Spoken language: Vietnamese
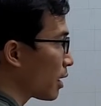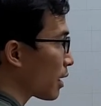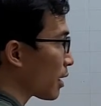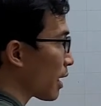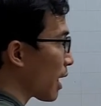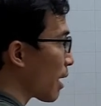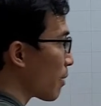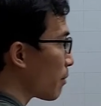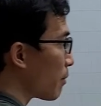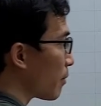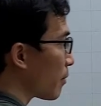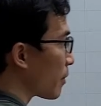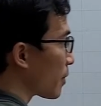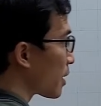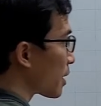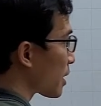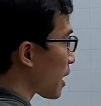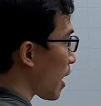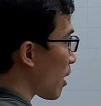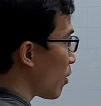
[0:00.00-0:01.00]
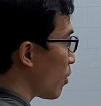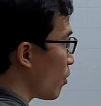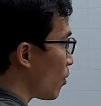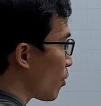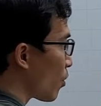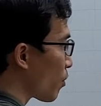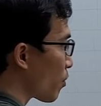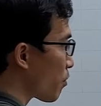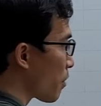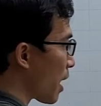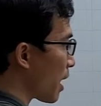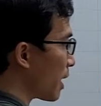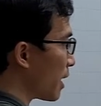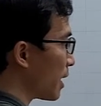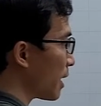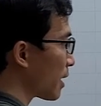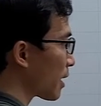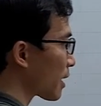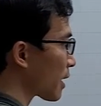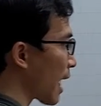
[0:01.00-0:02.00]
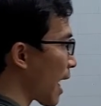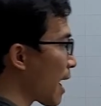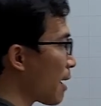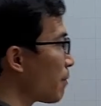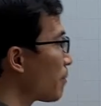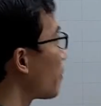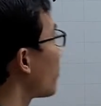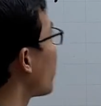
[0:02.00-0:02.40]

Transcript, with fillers: 5 6 7 8